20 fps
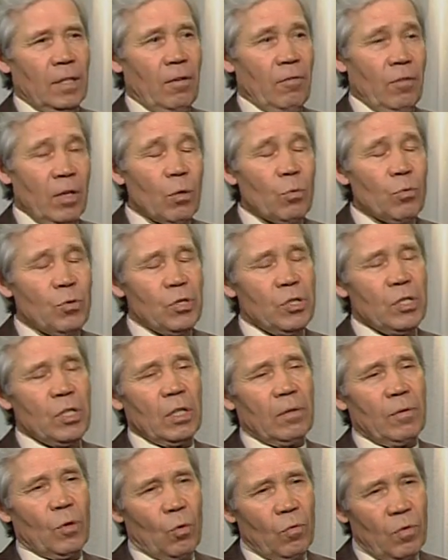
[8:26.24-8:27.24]
верующий
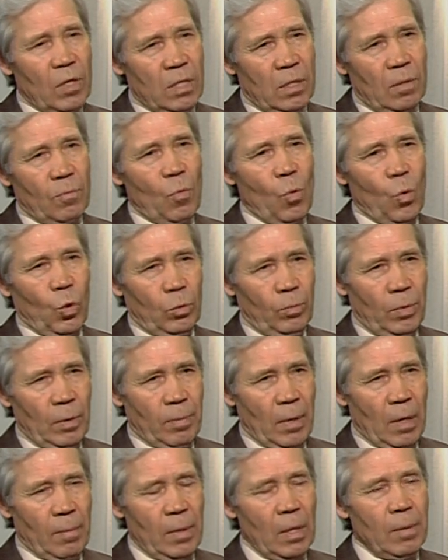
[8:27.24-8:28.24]
человек, у вас могут быть
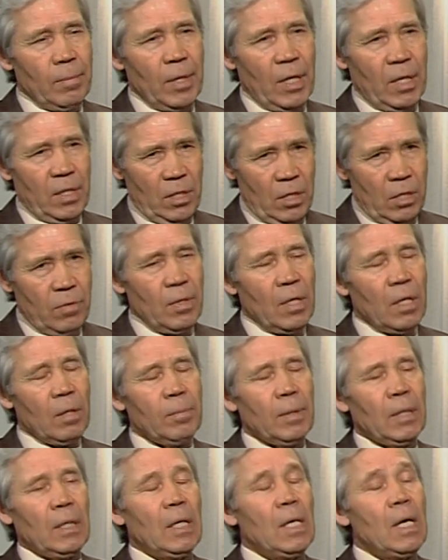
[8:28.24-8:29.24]
проблемы, и они действительно
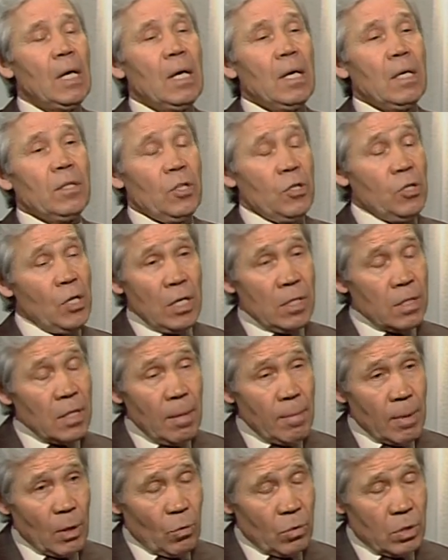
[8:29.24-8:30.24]
были. Сейчас
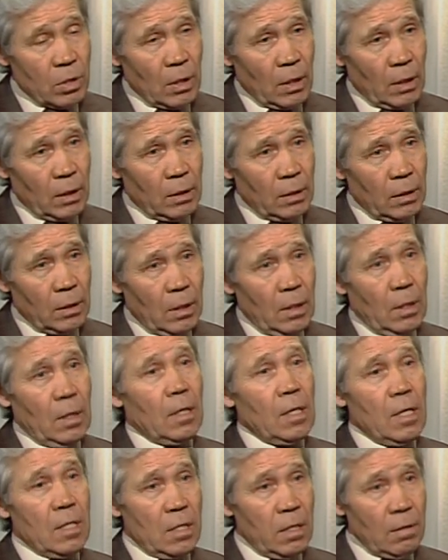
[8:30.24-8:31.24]
наоборот стало.
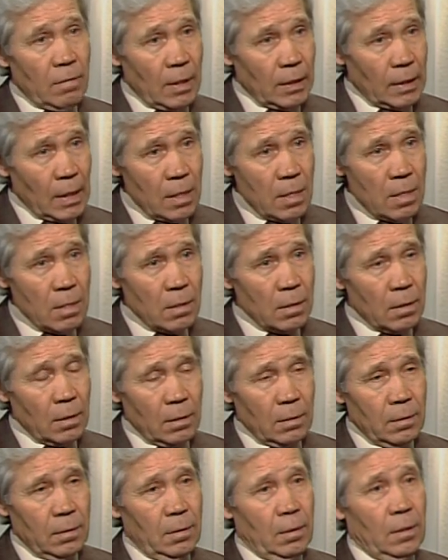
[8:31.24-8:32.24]
Если вы атеист,
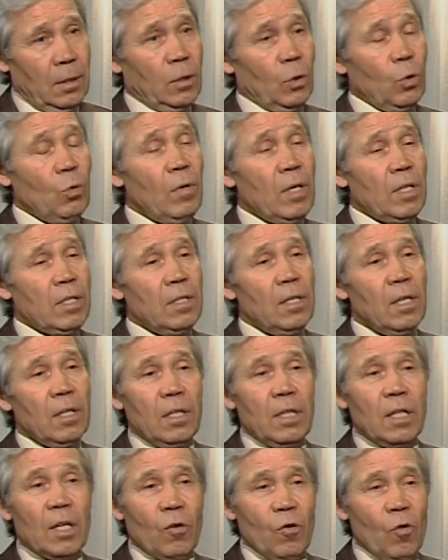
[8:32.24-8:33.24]
что у вас нет
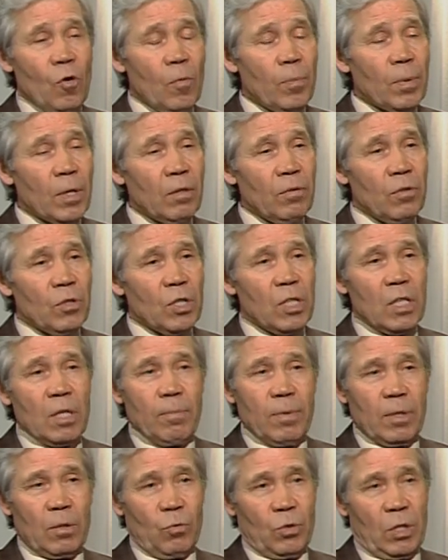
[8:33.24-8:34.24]
никакого продвижения
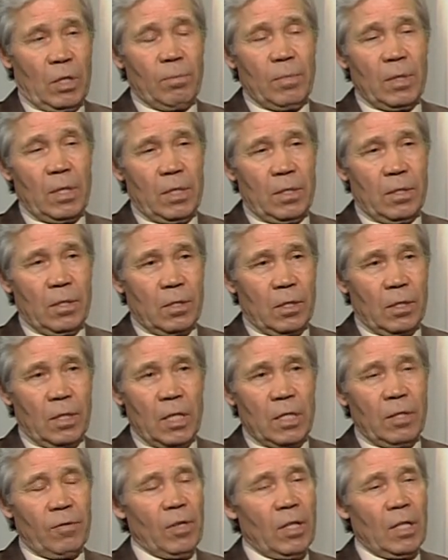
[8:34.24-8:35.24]
по служебной лестнице,
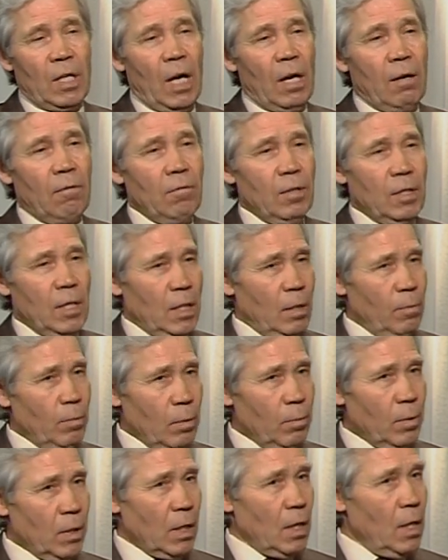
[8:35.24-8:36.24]
даже в рядах МВД,
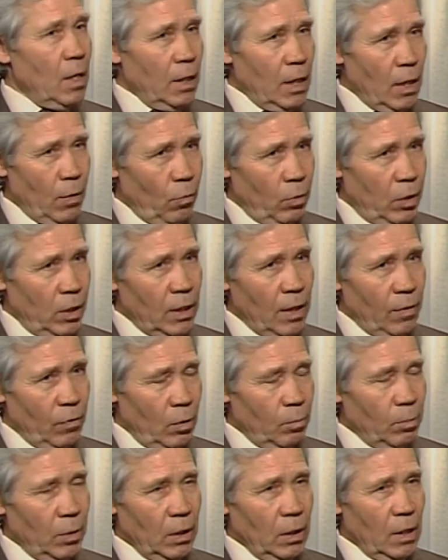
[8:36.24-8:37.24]
например. Я вот
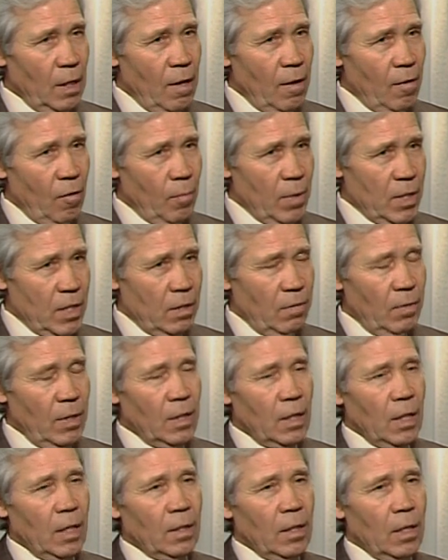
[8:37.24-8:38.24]
недавно был в Москве
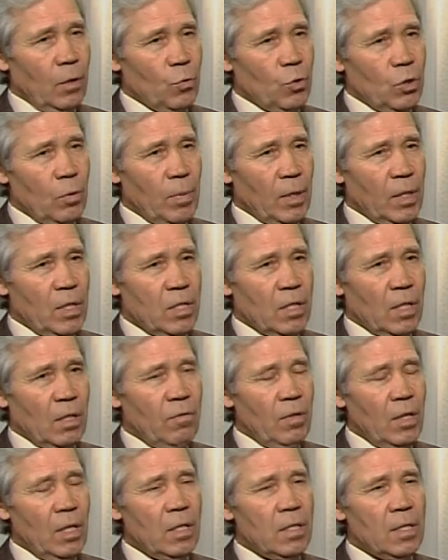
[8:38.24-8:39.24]
на научно-практической
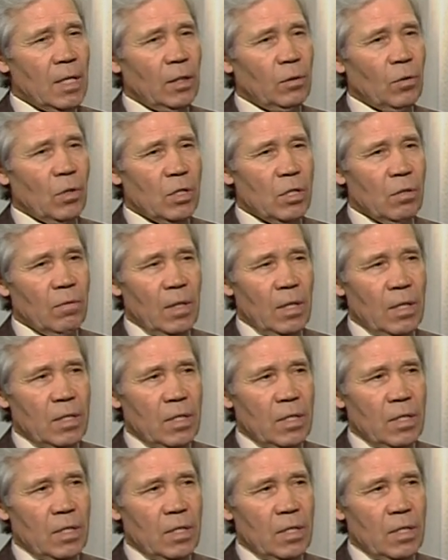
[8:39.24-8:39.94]
конференции, которая называлась